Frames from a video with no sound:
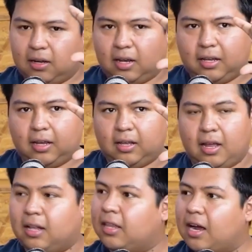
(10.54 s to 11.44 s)
que
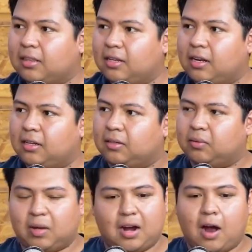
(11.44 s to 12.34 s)
era táctil y
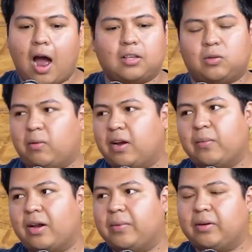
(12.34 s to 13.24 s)
era aso, ah,
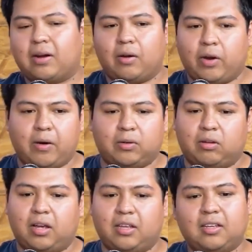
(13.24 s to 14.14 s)
para mí no era nuevo
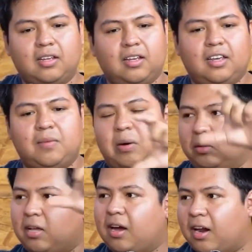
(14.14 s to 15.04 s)
eso ahí. Y me
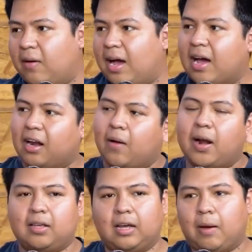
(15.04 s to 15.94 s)
gustaba grabar,
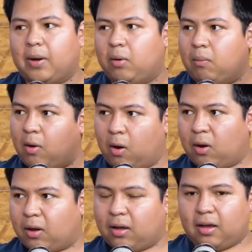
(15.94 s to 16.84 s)
grabar. Y grabé un
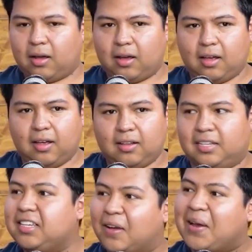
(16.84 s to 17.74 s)
blog
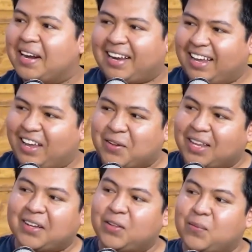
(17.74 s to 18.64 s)
sin saber que yo
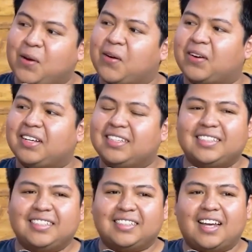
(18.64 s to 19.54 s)
estaba haciendo un blog.
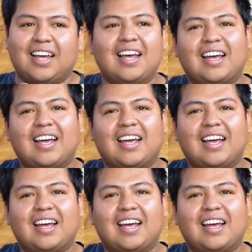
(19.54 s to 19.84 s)
Claro. O sea,